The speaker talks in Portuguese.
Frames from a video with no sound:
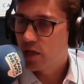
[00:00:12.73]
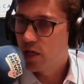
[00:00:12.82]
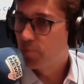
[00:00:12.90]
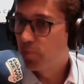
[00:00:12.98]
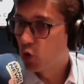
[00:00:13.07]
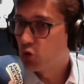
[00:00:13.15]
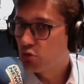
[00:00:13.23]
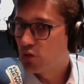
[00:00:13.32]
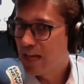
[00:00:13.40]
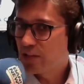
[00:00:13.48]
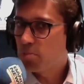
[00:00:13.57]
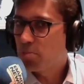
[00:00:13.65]
e por outro
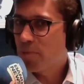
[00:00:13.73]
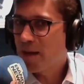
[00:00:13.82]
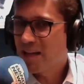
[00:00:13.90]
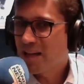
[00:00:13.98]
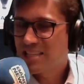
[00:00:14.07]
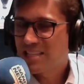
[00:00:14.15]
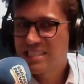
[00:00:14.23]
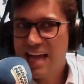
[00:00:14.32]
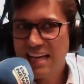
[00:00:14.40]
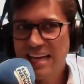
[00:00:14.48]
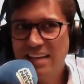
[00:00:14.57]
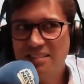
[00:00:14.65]
lado, passarem a
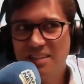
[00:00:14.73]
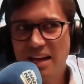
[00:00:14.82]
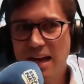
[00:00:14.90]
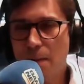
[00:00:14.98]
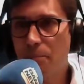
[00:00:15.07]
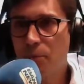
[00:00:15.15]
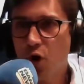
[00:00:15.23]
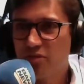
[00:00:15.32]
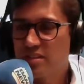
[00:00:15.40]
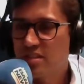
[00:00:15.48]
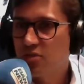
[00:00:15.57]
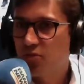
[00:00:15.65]
entregar
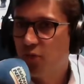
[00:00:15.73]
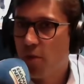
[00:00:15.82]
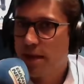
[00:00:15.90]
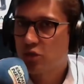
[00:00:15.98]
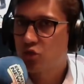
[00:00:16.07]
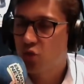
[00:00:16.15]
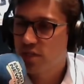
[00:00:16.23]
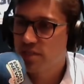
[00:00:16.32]
provas e informações